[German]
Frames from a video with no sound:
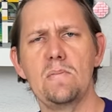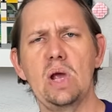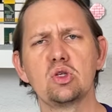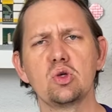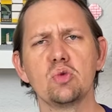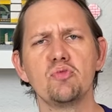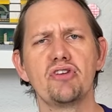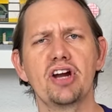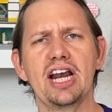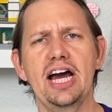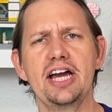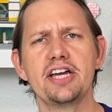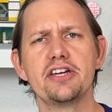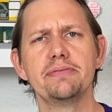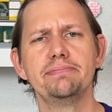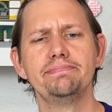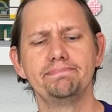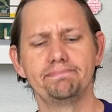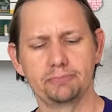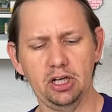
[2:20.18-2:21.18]
Zum Vergleich.
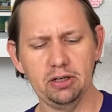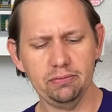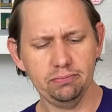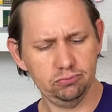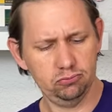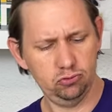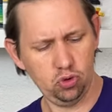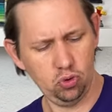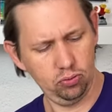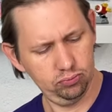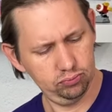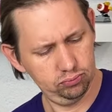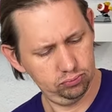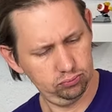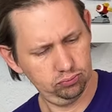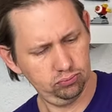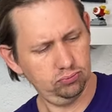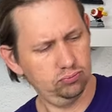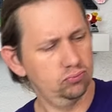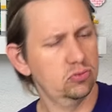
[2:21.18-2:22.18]
Ja, so.
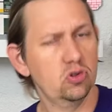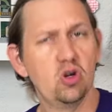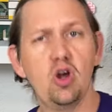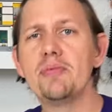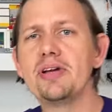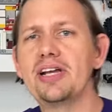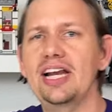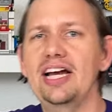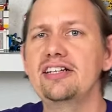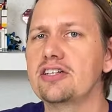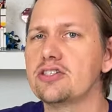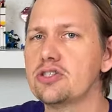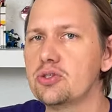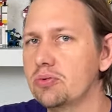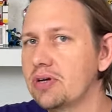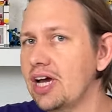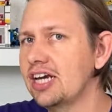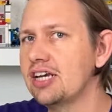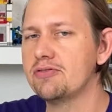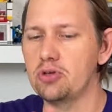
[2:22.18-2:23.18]
Komme ich gleich dazu,
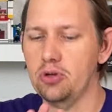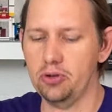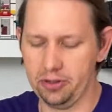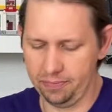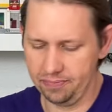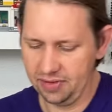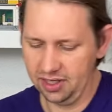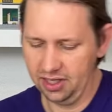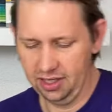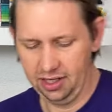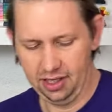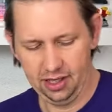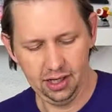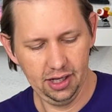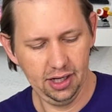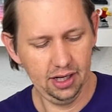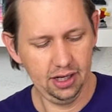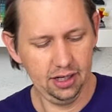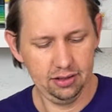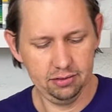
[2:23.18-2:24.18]
keine Sorge.
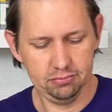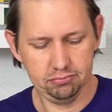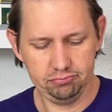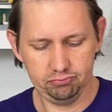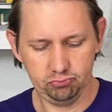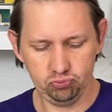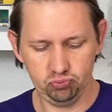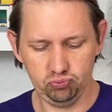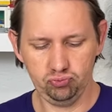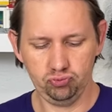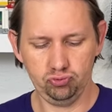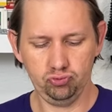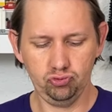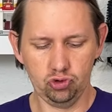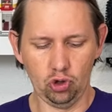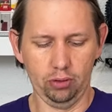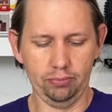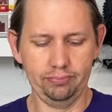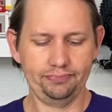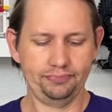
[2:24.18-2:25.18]

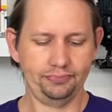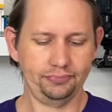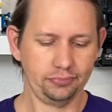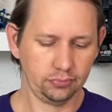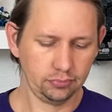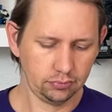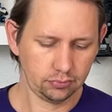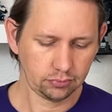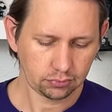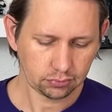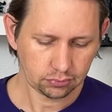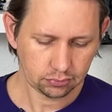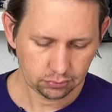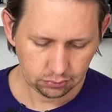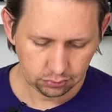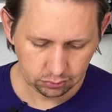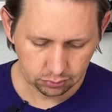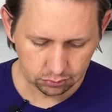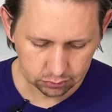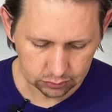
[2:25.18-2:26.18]
So.
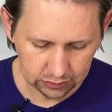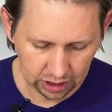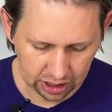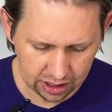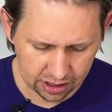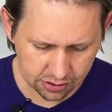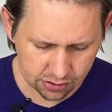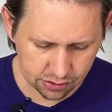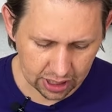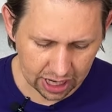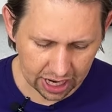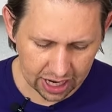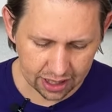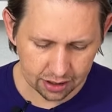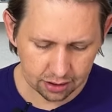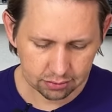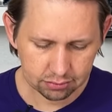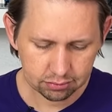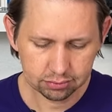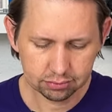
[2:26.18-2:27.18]
Ist
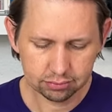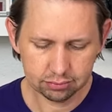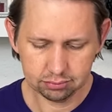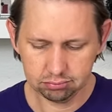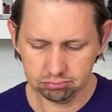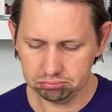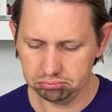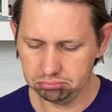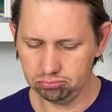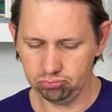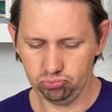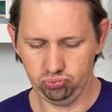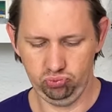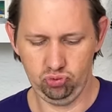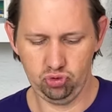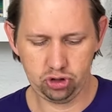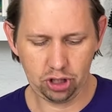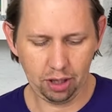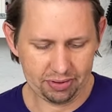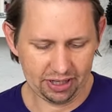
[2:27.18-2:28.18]
ein
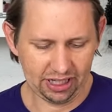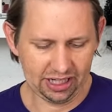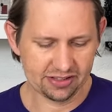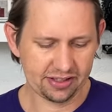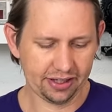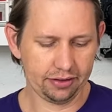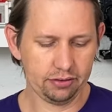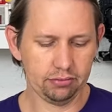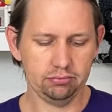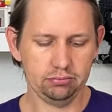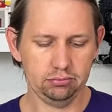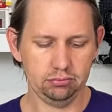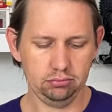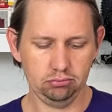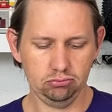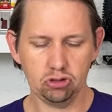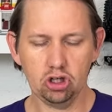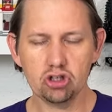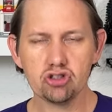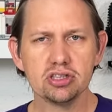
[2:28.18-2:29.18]
stabiles Set.
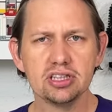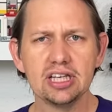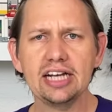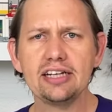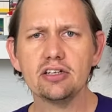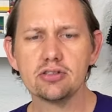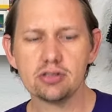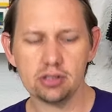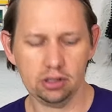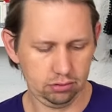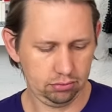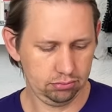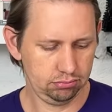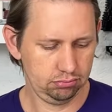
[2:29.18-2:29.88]
Ist ein nettes Set.